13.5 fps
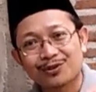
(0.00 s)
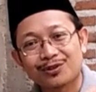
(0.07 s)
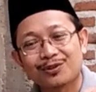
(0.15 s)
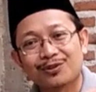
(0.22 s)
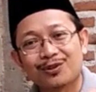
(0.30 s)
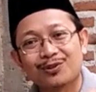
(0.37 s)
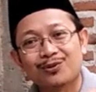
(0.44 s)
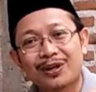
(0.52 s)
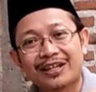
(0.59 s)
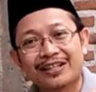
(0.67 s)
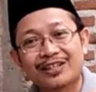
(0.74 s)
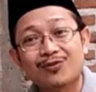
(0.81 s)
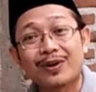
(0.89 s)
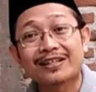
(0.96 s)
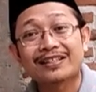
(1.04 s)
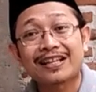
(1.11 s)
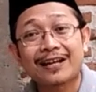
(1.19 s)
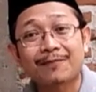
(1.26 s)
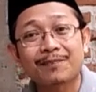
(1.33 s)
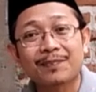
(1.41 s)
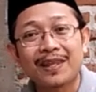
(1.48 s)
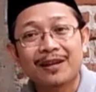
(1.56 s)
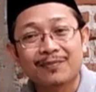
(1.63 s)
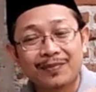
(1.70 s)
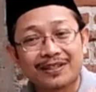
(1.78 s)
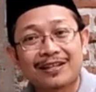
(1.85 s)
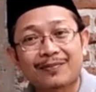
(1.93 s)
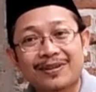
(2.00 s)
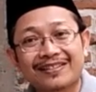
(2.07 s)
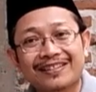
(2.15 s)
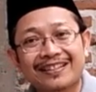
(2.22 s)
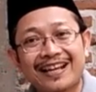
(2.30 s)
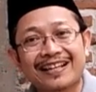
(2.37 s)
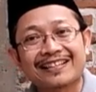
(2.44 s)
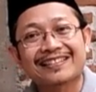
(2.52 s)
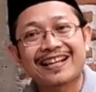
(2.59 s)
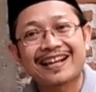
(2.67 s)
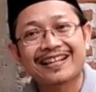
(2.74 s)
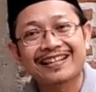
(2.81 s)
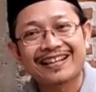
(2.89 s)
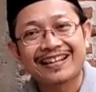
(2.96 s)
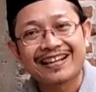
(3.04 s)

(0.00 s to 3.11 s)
Shallallahu Alaihi Wasallam bersama Siti Aisyah